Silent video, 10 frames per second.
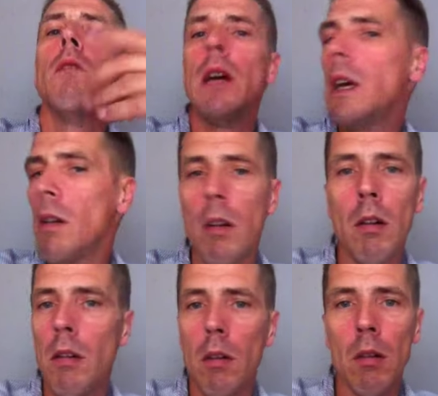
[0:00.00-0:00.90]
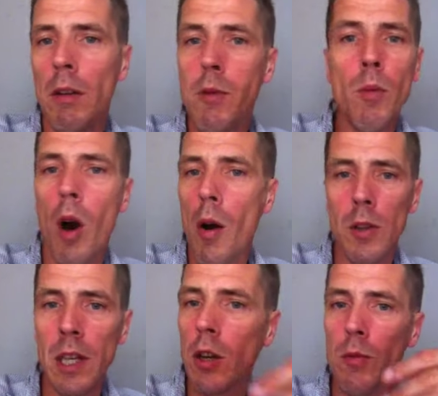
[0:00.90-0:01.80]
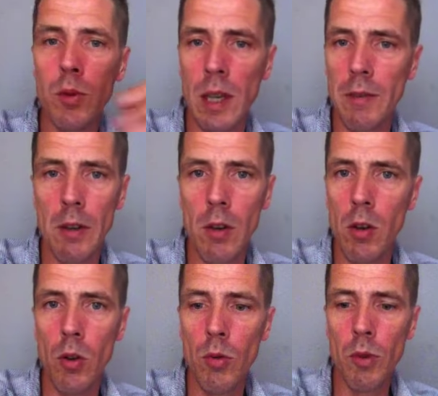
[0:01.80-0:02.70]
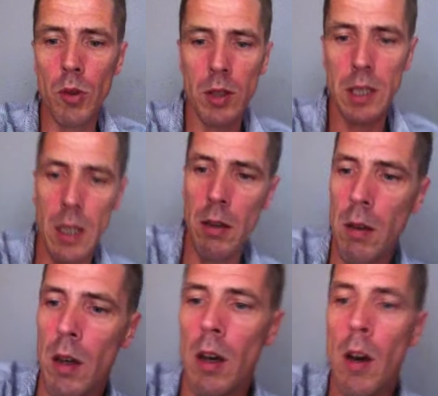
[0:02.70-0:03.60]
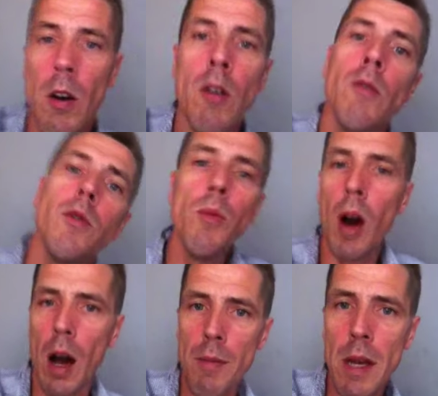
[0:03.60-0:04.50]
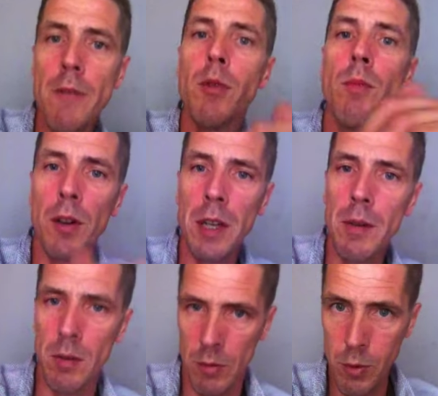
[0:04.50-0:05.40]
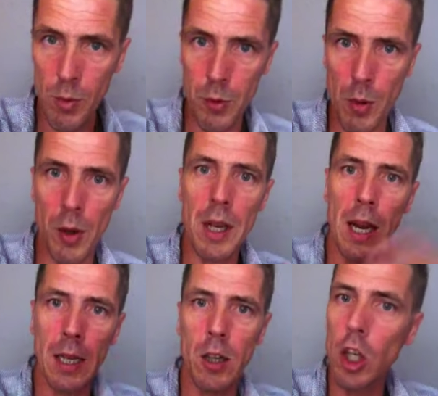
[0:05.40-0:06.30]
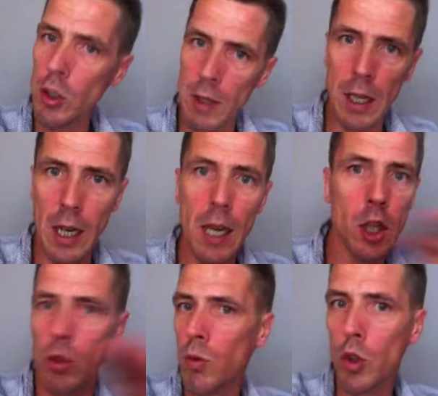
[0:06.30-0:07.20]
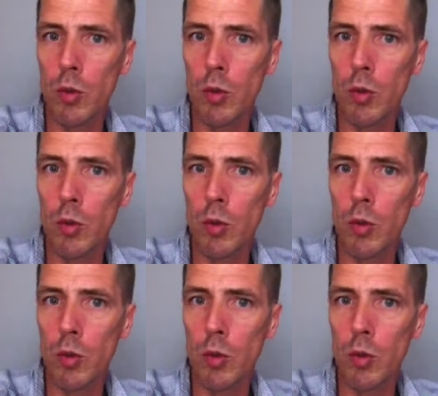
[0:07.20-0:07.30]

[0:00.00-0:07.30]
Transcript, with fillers: Et euh, dès que vous avez le, nouveau dossier, vous me le ramenez, vous, demandez, vous me demandez à l'accueil, je viendrai, je,